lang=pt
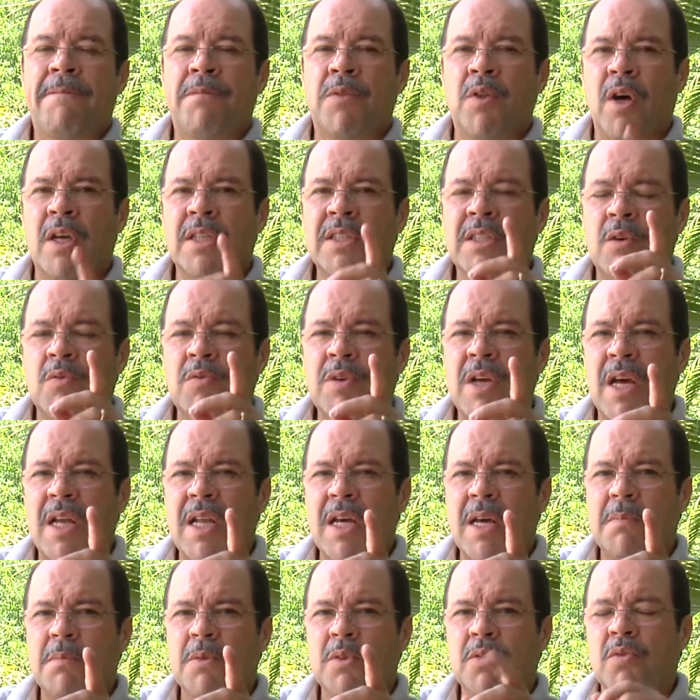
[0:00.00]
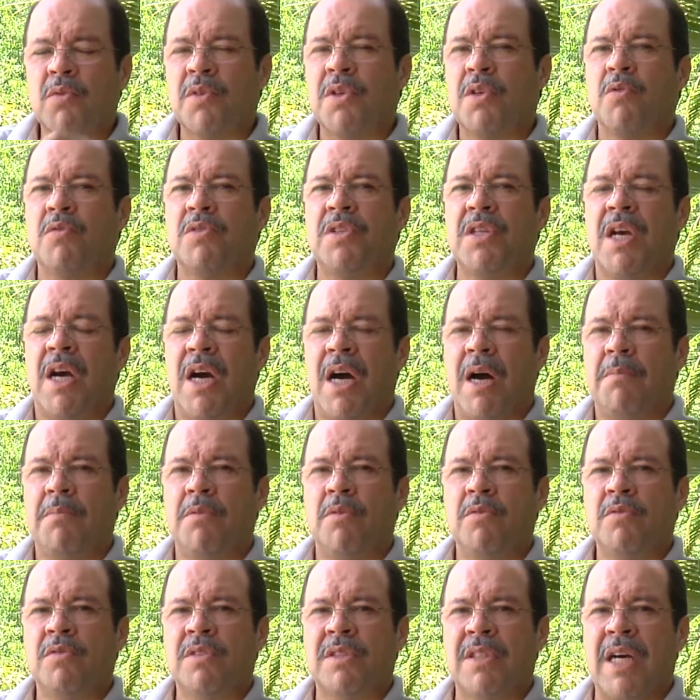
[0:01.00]
Nós não queremos o que o
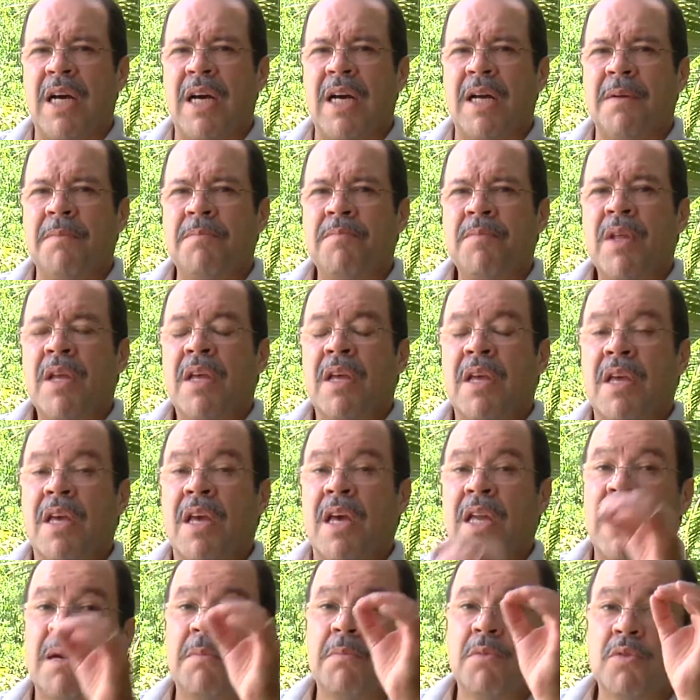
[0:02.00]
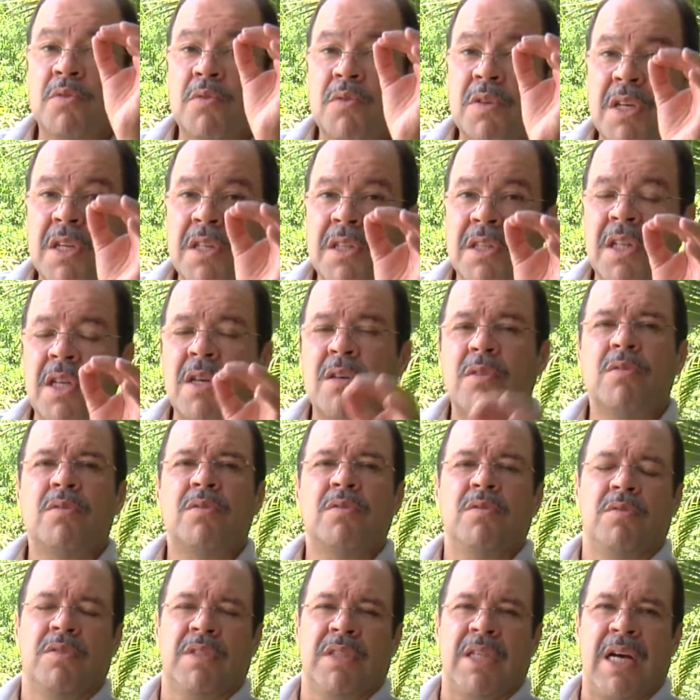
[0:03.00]
diabo nos dá, queremos o que Deus
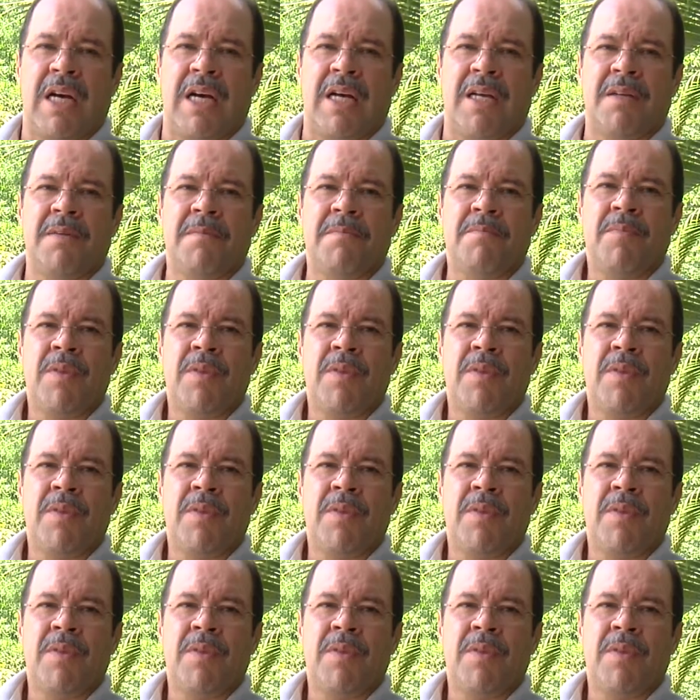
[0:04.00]
nos dá.